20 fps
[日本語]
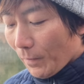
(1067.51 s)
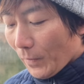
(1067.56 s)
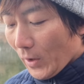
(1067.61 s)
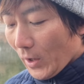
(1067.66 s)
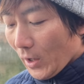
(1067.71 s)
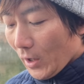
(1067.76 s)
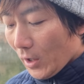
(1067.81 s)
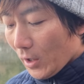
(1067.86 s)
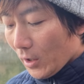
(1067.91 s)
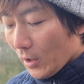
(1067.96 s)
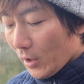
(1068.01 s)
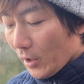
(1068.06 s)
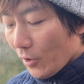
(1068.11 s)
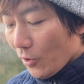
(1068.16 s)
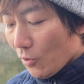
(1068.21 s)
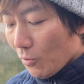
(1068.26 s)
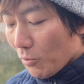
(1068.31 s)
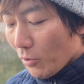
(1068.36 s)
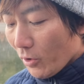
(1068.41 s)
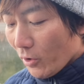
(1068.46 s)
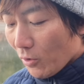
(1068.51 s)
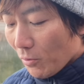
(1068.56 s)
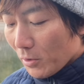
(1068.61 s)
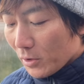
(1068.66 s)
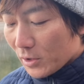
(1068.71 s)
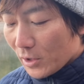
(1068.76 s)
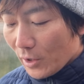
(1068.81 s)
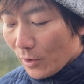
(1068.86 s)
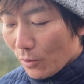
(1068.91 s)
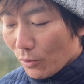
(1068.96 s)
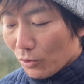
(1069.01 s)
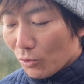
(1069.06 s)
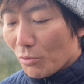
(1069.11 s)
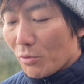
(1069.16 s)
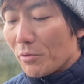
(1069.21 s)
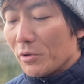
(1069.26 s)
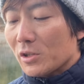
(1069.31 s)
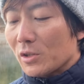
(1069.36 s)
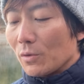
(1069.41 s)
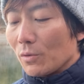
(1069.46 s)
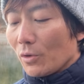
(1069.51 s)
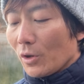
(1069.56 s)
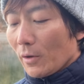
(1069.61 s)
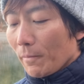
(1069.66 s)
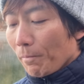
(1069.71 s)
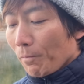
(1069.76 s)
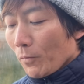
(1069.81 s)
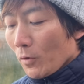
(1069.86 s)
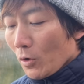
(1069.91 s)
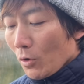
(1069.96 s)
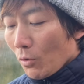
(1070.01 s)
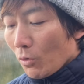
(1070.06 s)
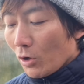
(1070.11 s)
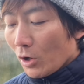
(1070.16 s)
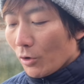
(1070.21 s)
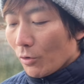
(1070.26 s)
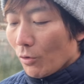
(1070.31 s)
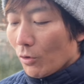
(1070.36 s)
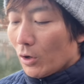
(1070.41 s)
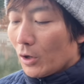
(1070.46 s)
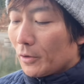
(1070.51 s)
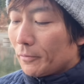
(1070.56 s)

えー、体に覚え込ませていこうと思いますということで。これあの、